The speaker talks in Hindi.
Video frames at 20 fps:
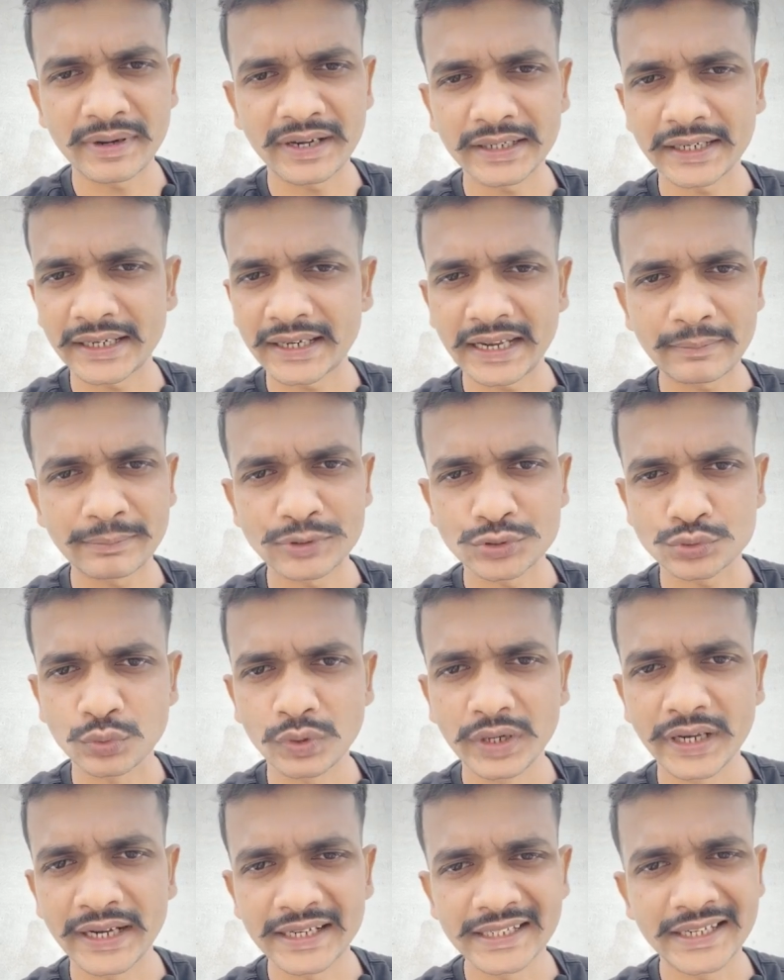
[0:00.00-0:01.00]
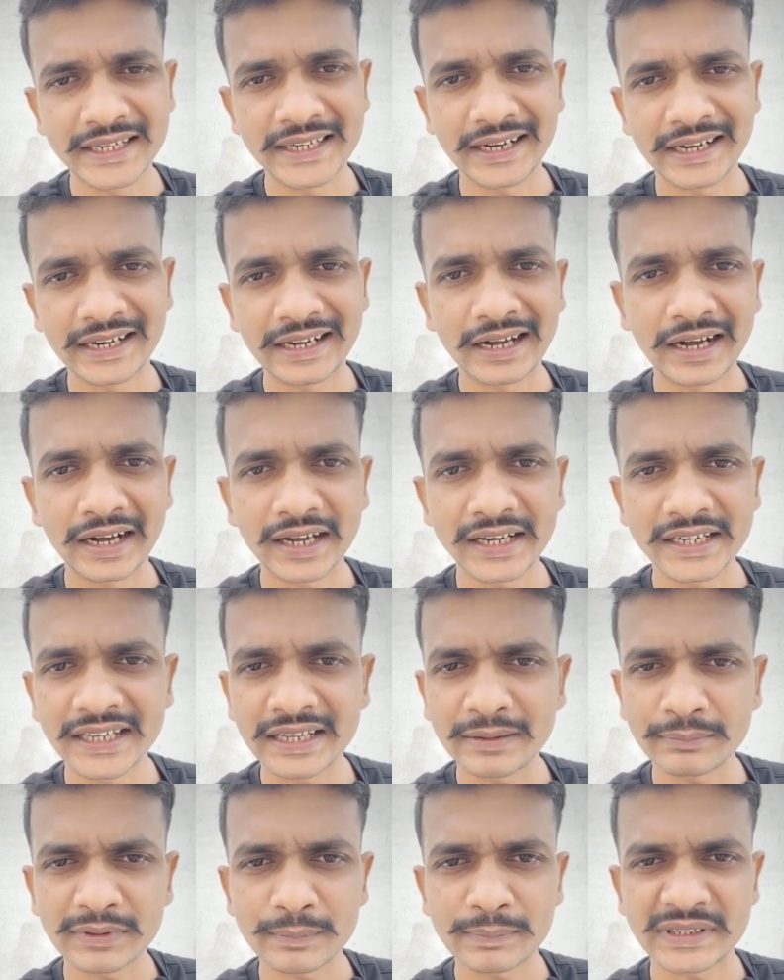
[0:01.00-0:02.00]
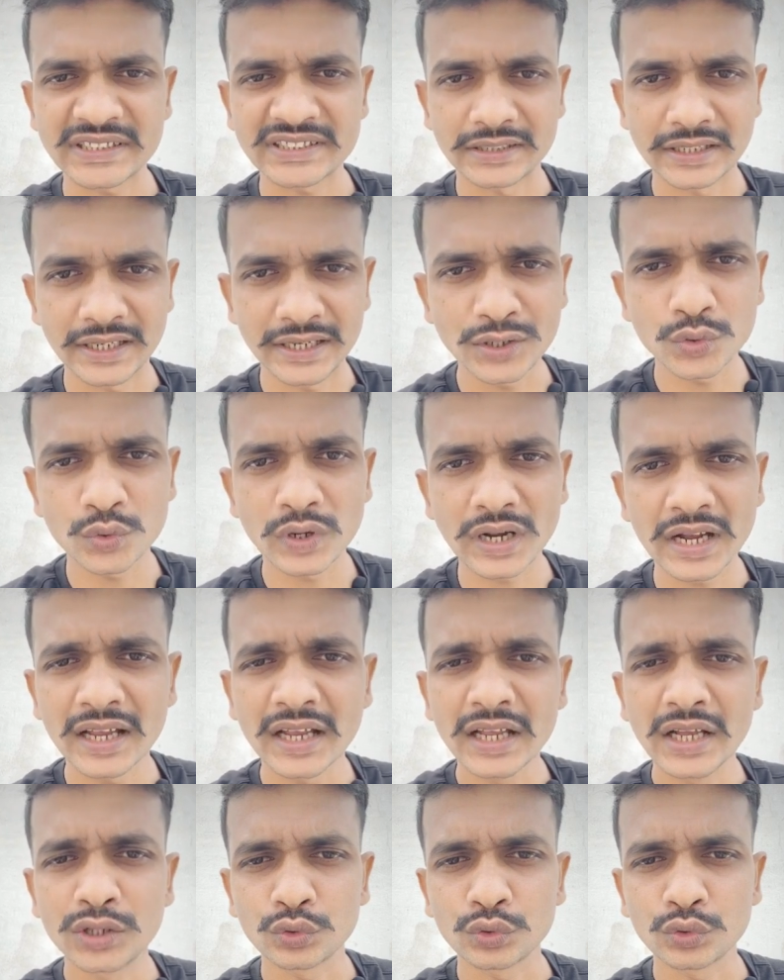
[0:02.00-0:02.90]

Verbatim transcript: बेटर है आप इसको लेके जाइएगा अगर ये आपके पास नहीं होगा